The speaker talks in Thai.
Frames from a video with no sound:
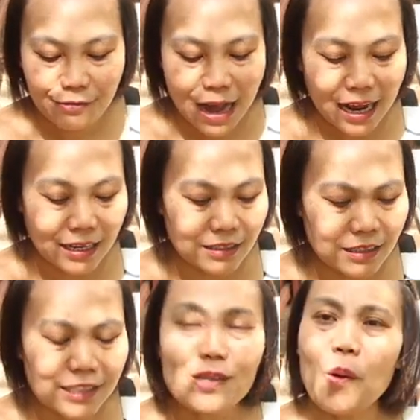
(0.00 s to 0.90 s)
ฝากห
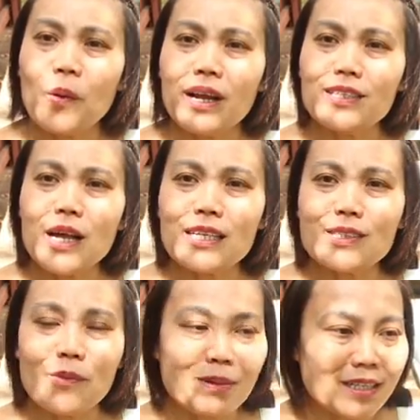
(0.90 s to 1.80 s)
รือส่งเนี่ยซ่อนจะ
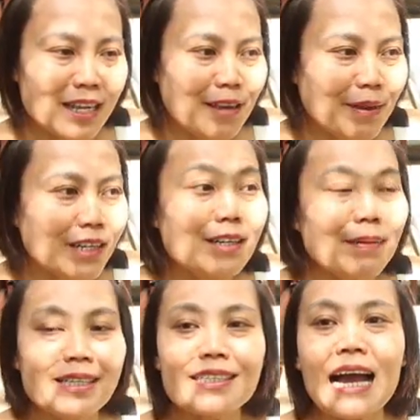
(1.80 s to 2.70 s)
ส่งไปรษณีมั้งเออ
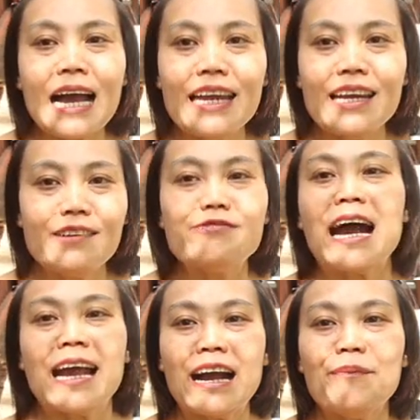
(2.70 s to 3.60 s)
ไปที่ไทยฝา
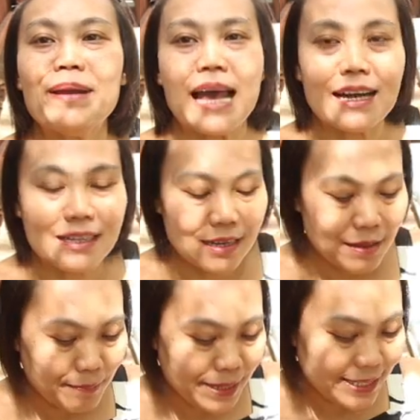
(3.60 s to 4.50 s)
กให้เขาไปแล้ว
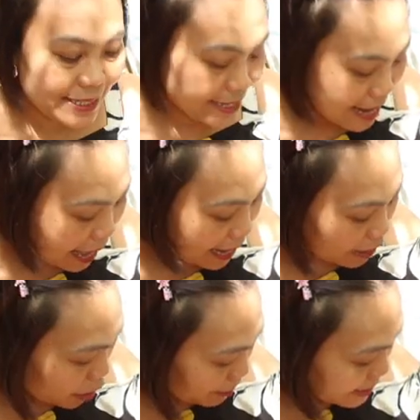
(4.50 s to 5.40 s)
เป็นสีแดงแล้
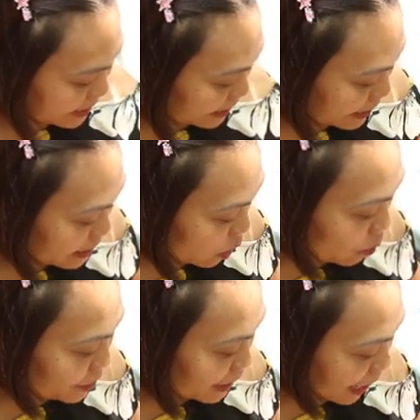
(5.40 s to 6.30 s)
วก็เป็นสีส้ม
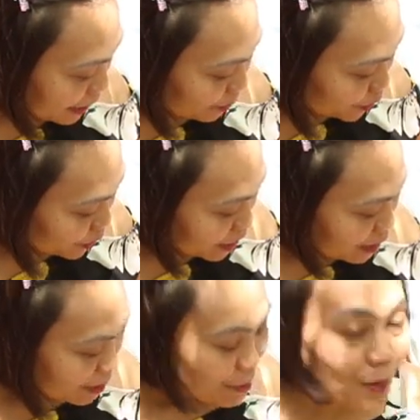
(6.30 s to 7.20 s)
นะคะ แล้วบด
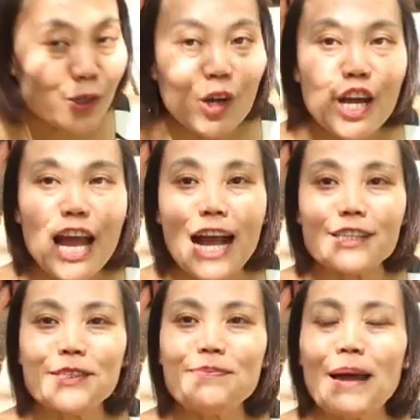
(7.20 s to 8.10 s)
บดค่อยหา
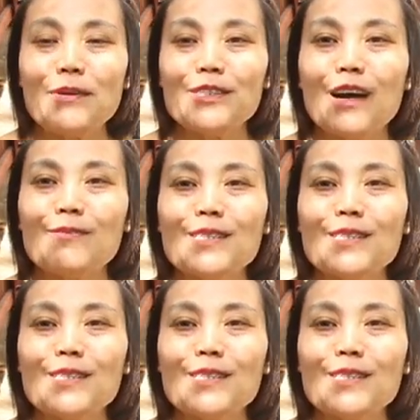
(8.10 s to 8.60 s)
ซื้อใหม่เพราะชอบ